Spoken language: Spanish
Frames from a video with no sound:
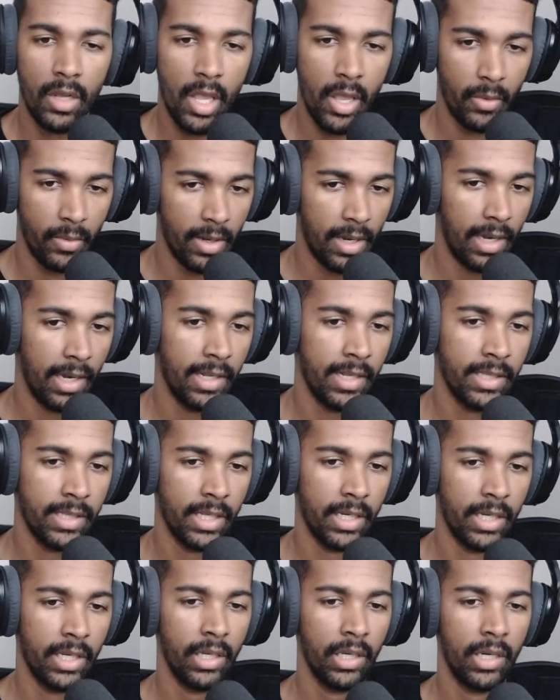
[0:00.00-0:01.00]
Hay una
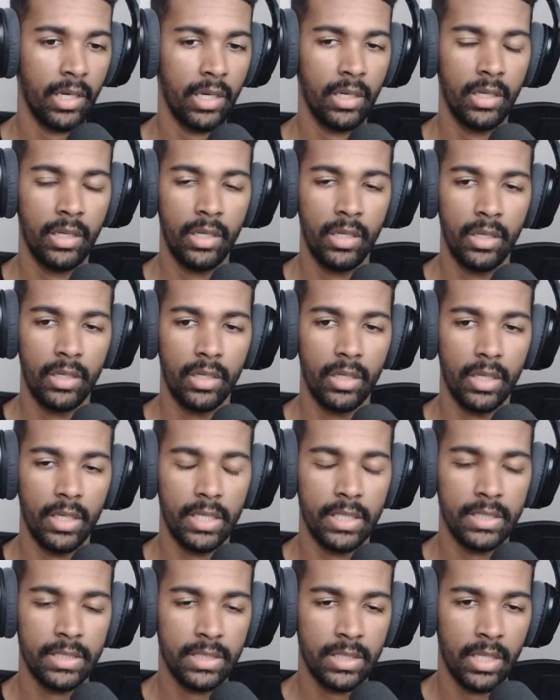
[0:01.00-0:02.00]
leyenda negra.
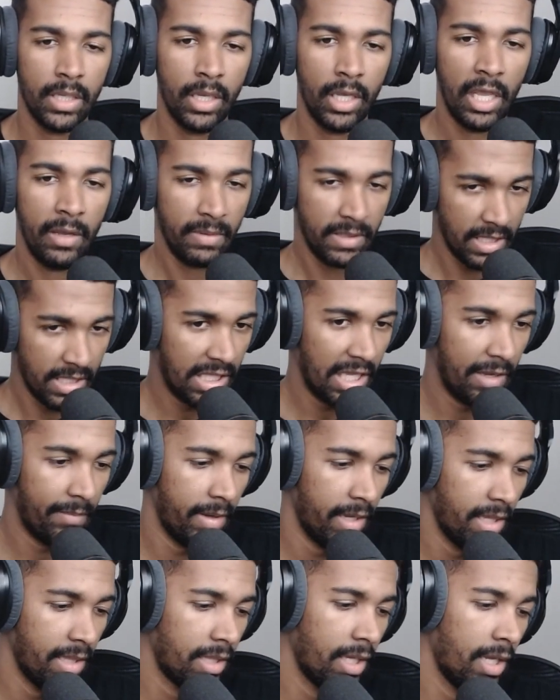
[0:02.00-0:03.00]
Este,
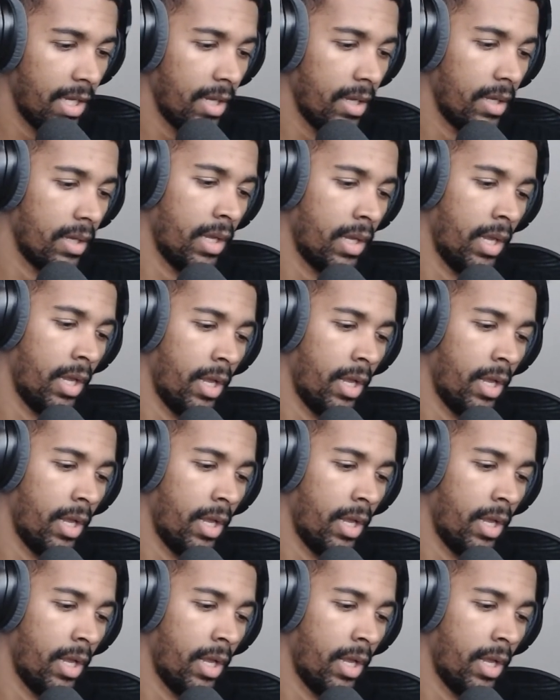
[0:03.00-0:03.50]
evidentemente